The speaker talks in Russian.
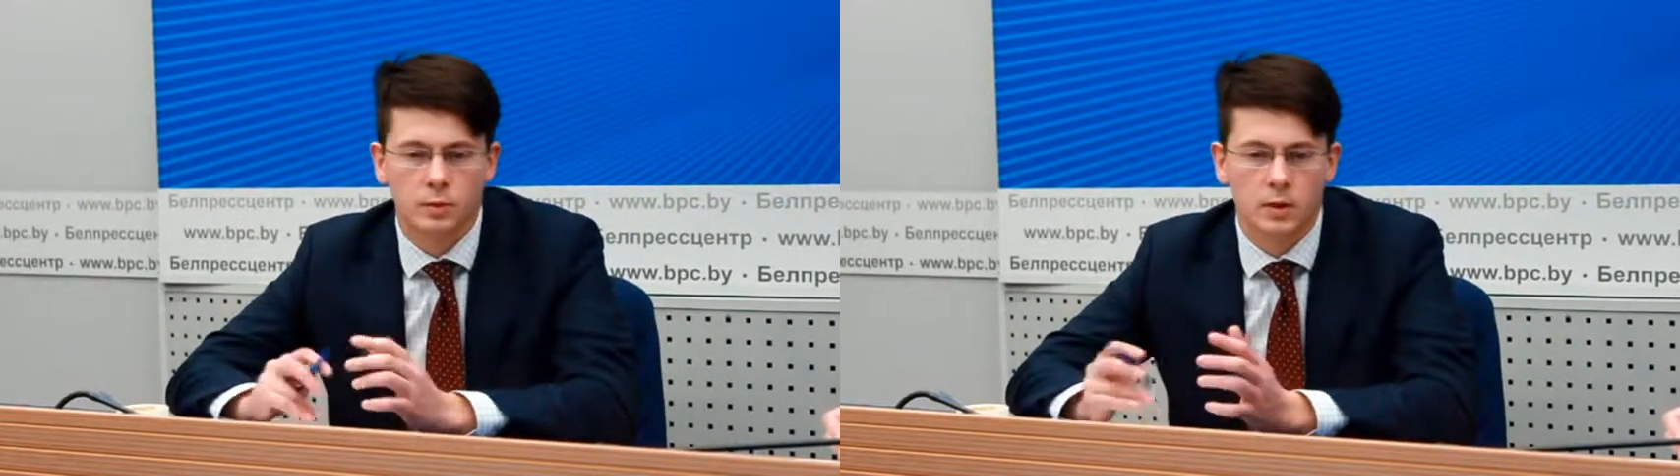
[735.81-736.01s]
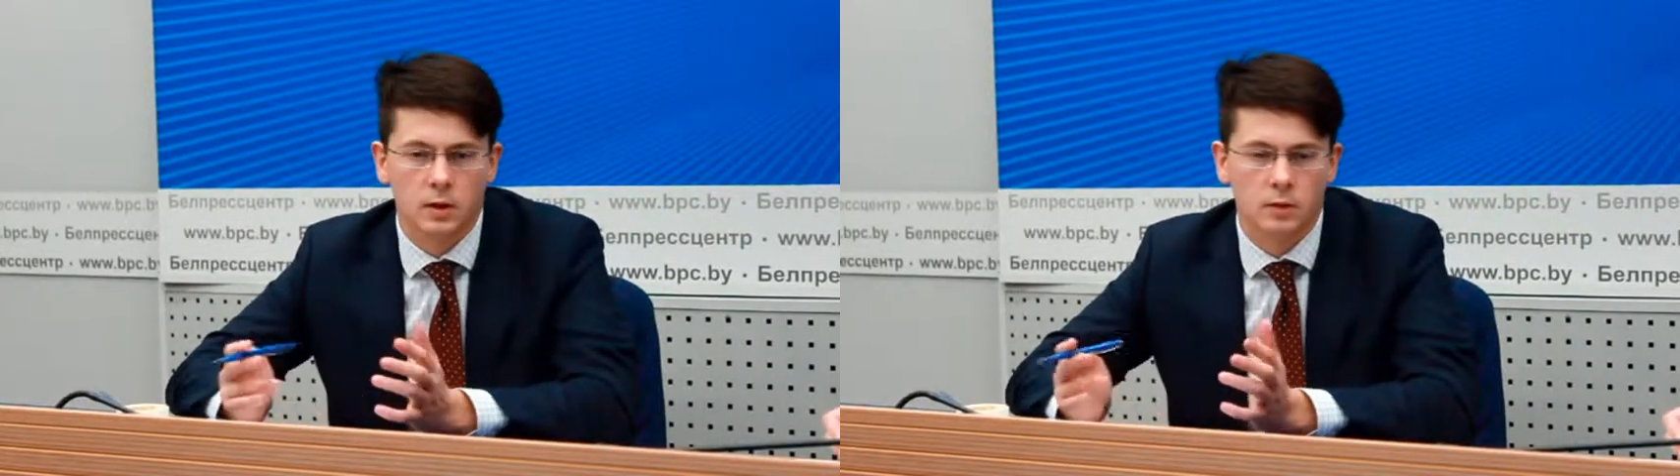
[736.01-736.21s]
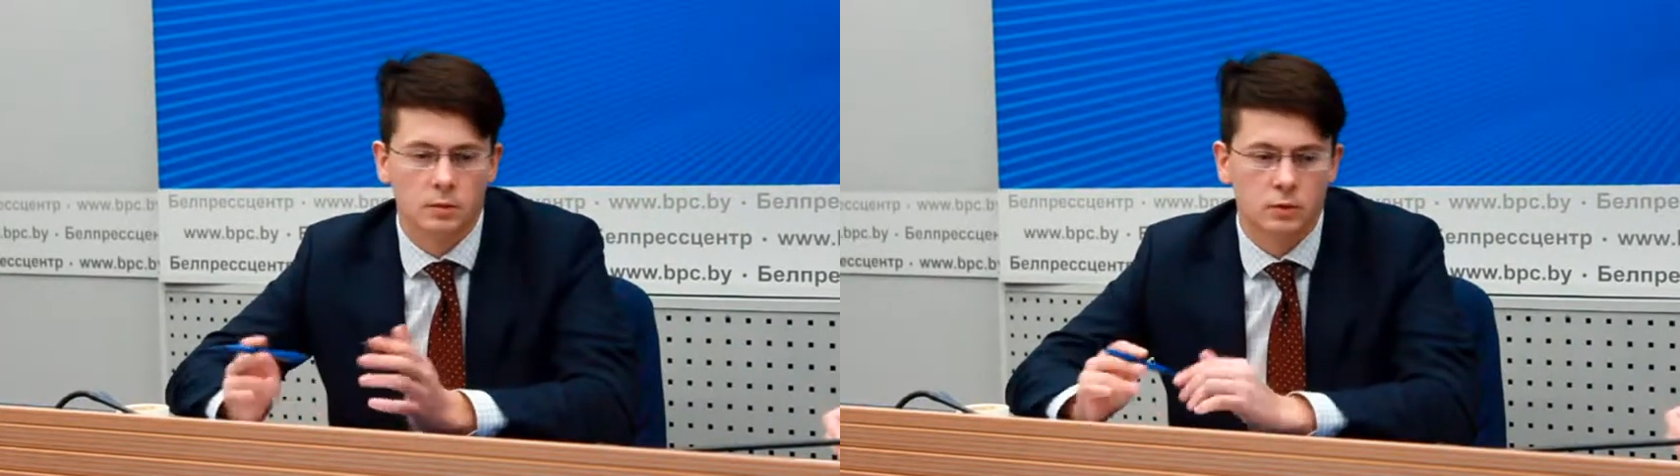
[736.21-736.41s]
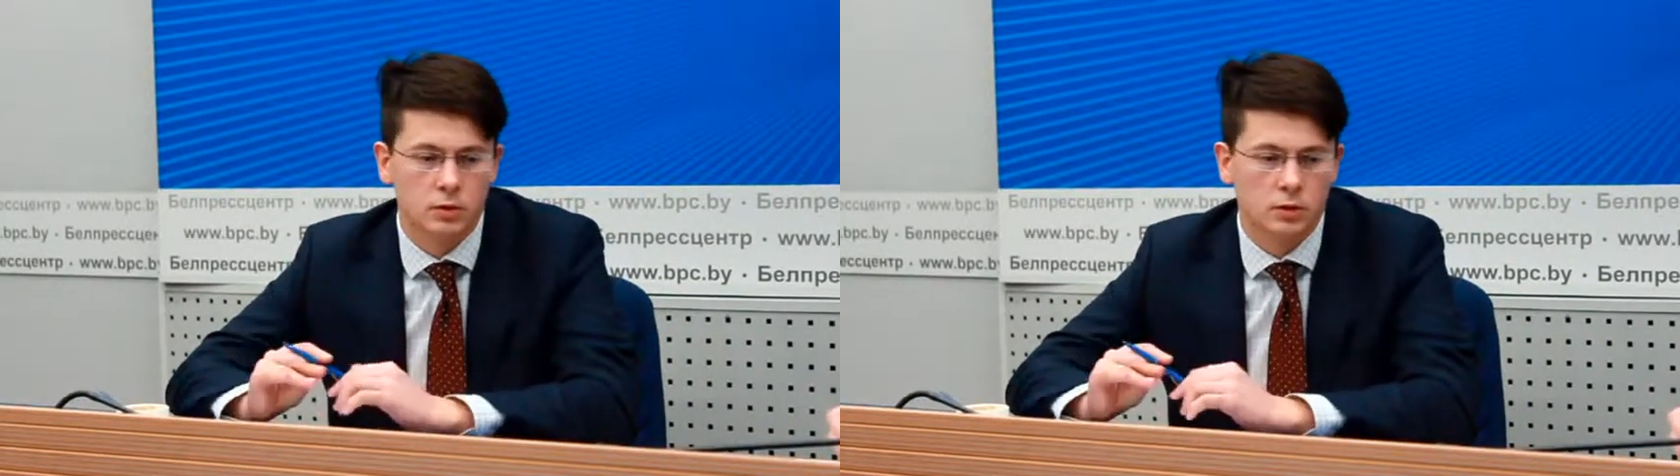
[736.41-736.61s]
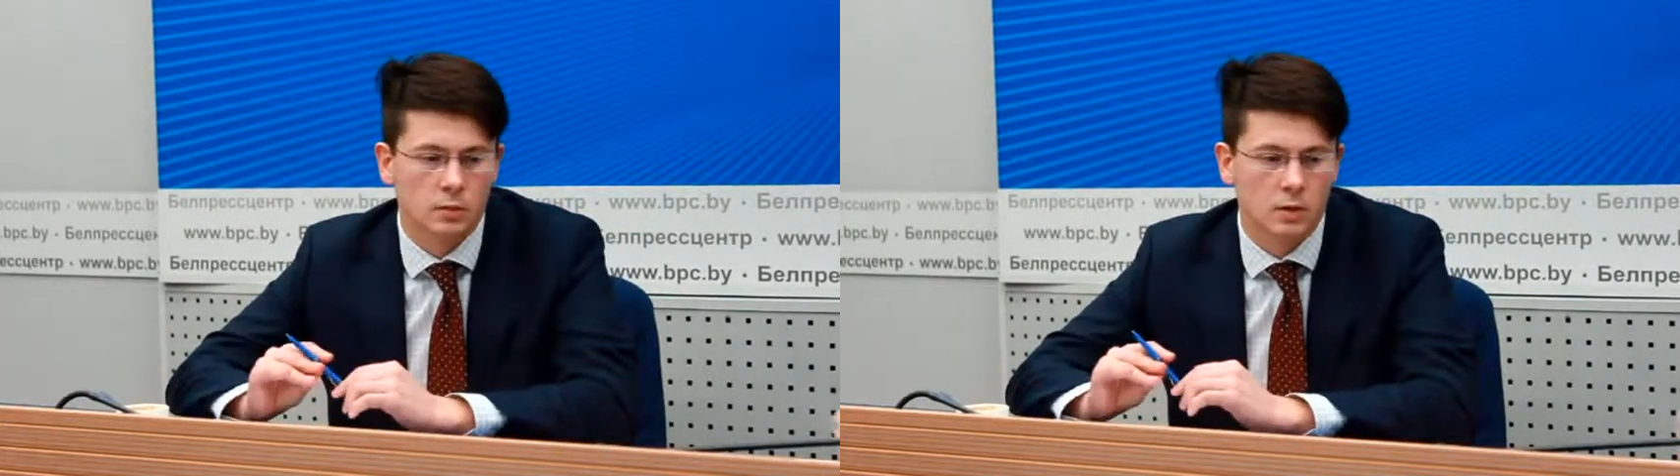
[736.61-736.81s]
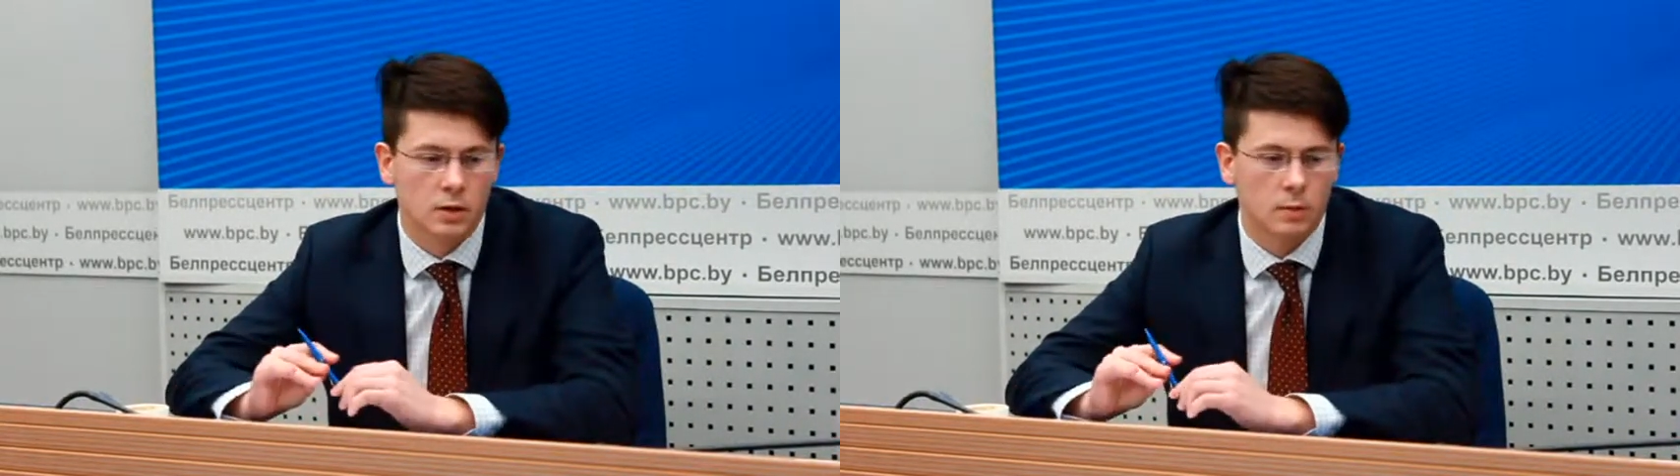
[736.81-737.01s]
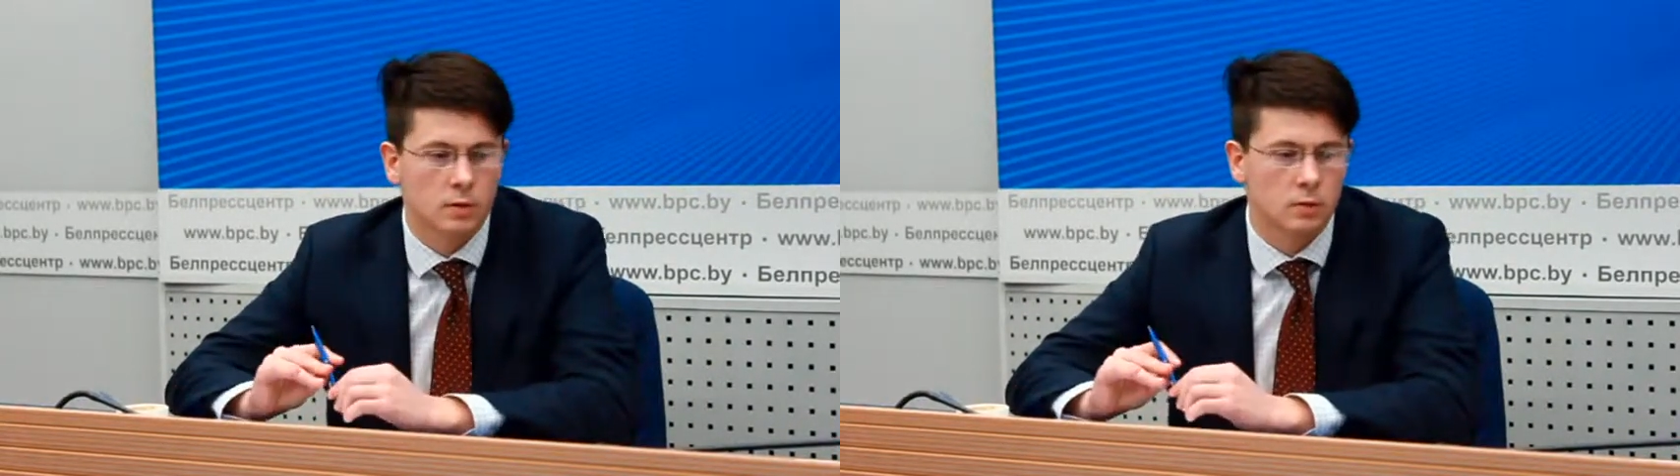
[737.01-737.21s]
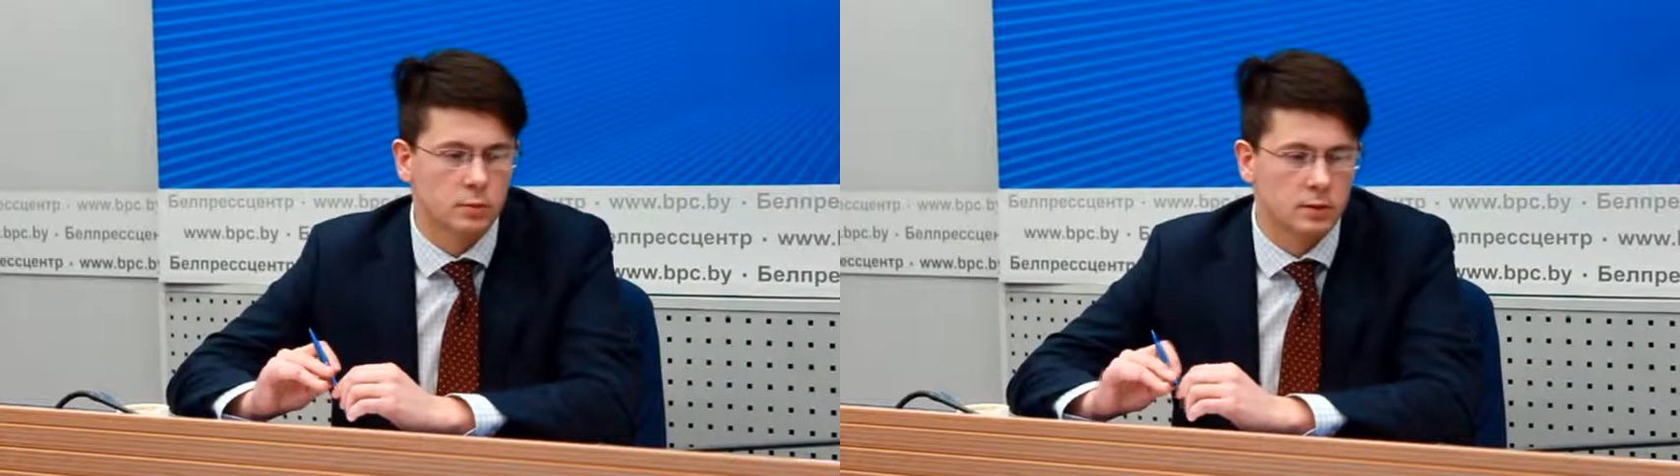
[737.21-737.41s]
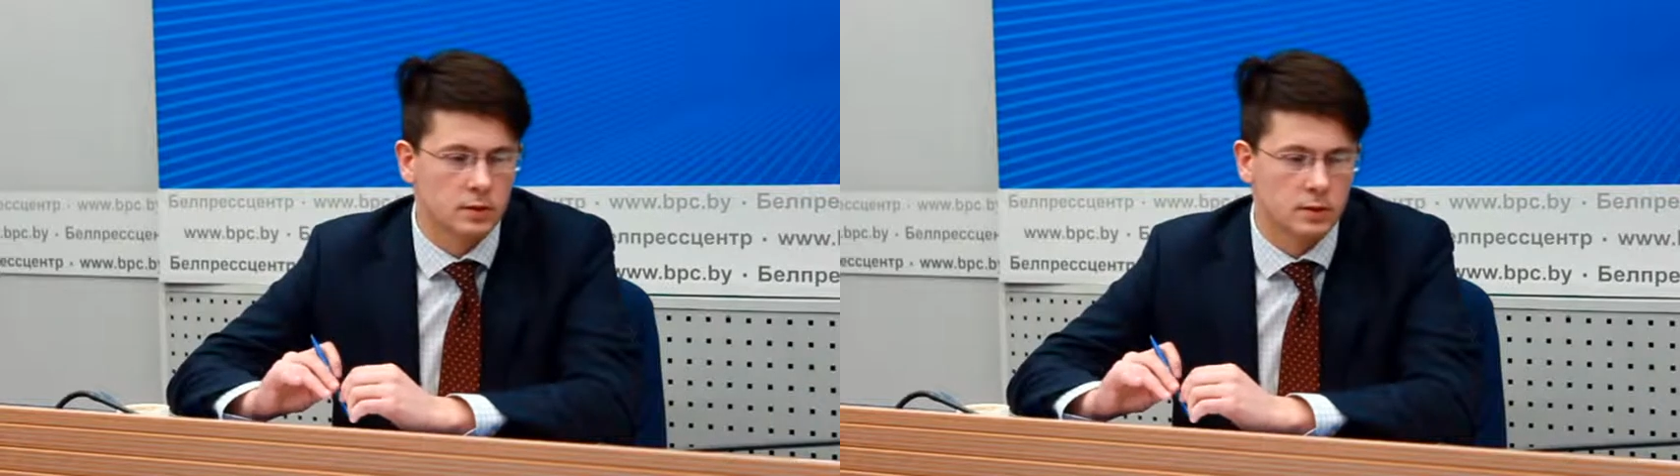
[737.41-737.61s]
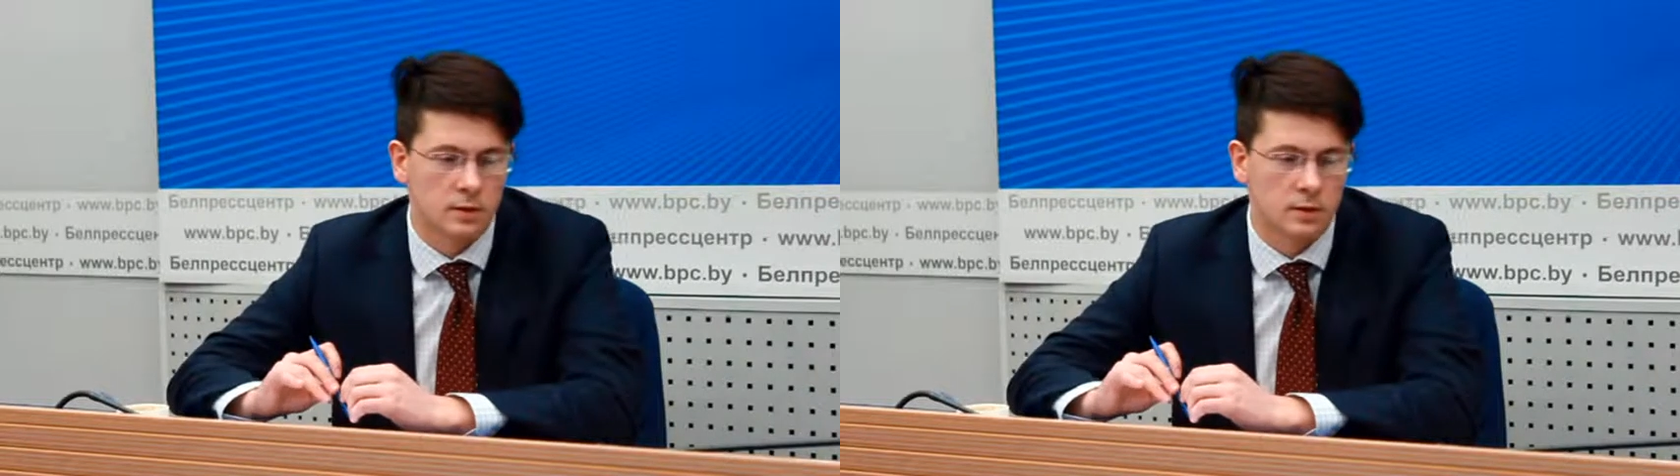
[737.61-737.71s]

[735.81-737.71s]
по белорусским меркам могут быть